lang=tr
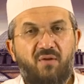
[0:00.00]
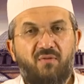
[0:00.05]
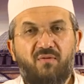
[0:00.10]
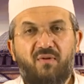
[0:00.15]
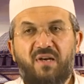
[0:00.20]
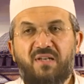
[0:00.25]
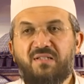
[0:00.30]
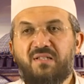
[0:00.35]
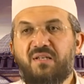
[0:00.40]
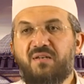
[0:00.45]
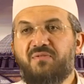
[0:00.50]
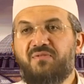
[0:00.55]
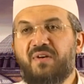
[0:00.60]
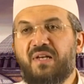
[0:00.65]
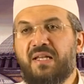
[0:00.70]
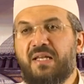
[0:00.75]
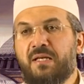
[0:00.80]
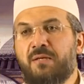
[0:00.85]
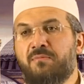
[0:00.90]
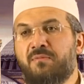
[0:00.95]

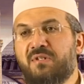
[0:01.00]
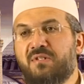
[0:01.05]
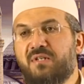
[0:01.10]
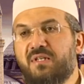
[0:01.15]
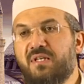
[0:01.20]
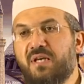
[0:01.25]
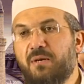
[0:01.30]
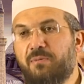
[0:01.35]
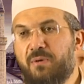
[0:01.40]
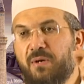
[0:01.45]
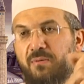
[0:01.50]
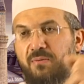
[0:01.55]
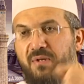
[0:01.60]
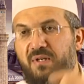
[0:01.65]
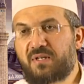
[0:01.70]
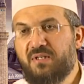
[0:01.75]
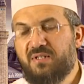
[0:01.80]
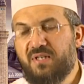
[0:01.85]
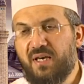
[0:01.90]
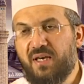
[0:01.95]
vazifelerimizi
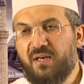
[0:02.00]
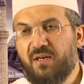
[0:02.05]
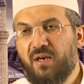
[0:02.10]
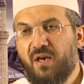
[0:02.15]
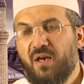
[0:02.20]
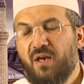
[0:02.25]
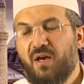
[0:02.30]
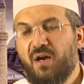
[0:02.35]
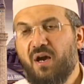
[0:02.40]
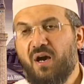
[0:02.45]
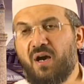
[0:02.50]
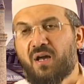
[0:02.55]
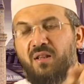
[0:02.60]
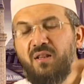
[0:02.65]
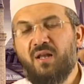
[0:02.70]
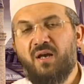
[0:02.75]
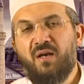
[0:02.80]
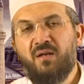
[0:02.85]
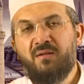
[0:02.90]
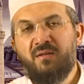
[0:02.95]
yapabilirsek
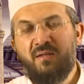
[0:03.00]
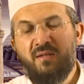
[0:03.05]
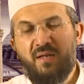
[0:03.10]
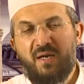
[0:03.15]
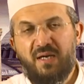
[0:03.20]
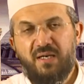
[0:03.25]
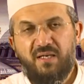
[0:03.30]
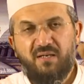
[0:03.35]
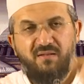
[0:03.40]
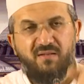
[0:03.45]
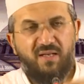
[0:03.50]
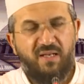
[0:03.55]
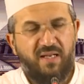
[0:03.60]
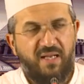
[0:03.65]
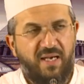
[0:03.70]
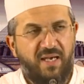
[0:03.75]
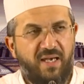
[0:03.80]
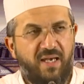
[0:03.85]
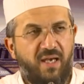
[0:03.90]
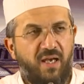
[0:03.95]
Allah'ın
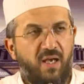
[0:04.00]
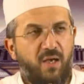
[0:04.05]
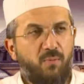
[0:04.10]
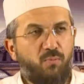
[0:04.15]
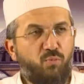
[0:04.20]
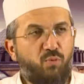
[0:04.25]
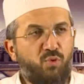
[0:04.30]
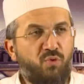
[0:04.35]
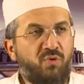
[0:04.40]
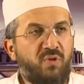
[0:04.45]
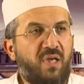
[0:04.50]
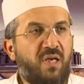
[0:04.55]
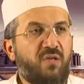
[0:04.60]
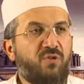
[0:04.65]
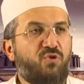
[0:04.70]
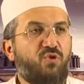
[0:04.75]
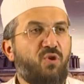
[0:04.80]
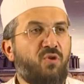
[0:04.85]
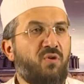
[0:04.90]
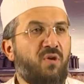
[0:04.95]
inayetiyle
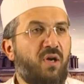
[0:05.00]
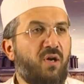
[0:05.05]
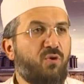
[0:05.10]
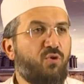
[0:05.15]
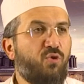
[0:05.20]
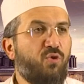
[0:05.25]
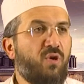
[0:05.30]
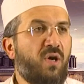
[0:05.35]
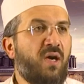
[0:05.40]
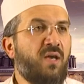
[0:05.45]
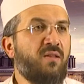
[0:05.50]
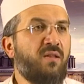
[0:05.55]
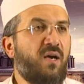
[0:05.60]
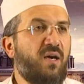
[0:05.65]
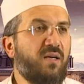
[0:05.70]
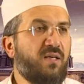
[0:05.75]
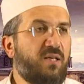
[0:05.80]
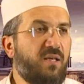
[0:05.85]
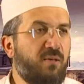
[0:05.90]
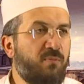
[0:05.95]
bundan sonra Kur'an-ı
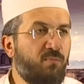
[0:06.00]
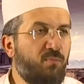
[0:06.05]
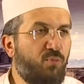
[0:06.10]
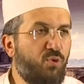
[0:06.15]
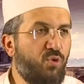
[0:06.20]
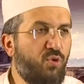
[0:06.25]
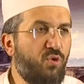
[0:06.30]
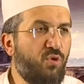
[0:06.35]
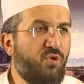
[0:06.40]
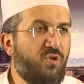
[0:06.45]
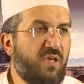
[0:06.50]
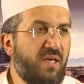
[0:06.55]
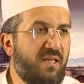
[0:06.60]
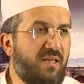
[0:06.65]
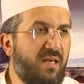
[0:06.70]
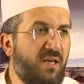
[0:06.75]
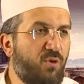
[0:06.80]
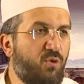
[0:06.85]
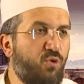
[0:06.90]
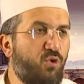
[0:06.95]
Hakim bu
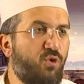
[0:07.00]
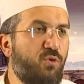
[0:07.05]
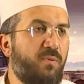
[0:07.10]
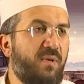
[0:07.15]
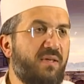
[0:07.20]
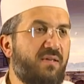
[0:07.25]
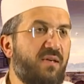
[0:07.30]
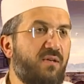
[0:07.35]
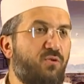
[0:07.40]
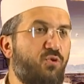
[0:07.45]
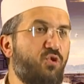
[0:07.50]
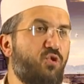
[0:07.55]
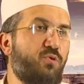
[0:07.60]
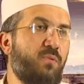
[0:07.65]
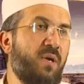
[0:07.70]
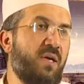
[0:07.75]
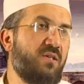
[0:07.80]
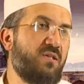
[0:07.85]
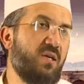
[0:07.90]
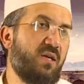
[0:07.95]
ülkede gurbete
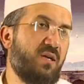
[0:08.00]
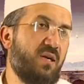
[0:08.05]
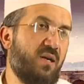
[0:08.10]
düşmeyecek